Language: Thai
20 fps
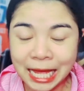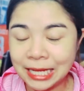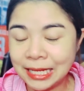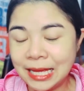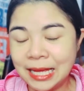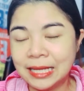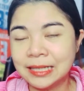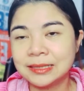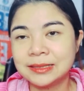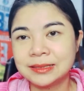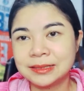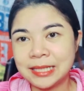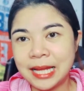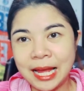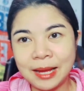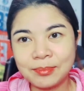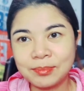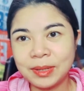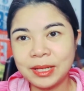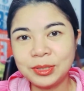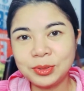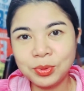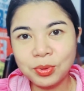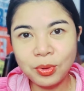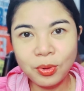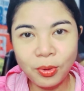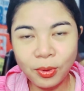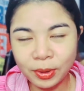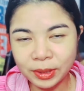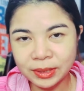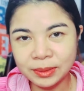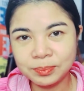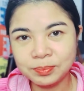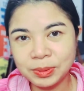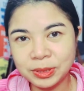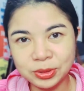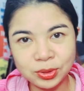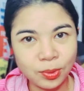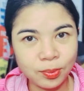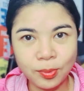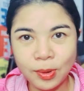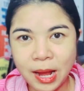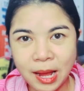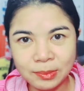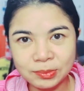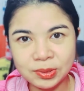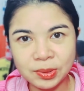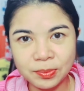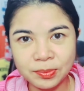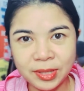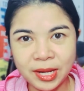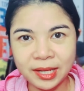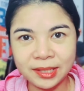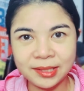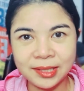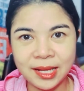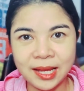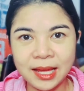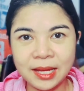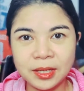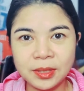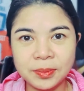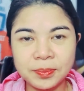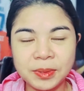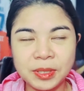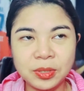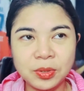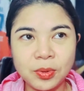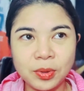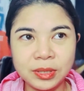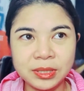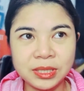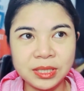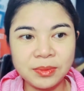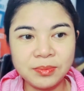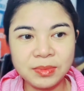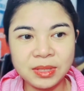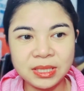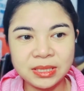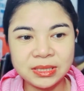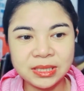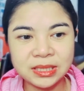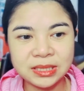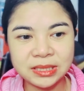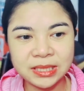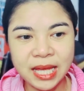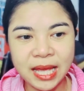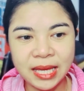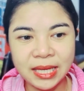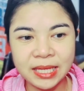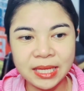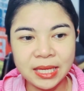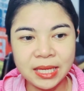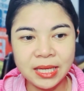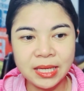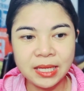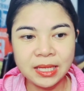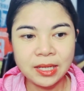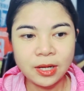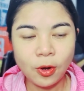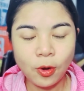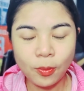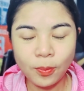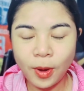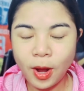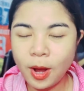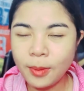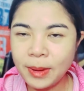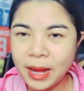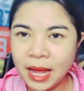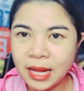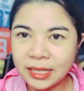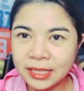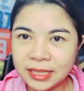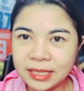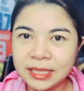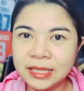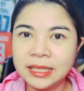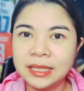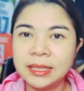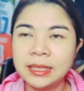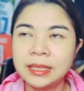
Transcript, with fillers: ลังอะทำให้ทุกคนประสบความสำเร็จนะเป็นคนที่มีจิตใจอบอ้อมอารี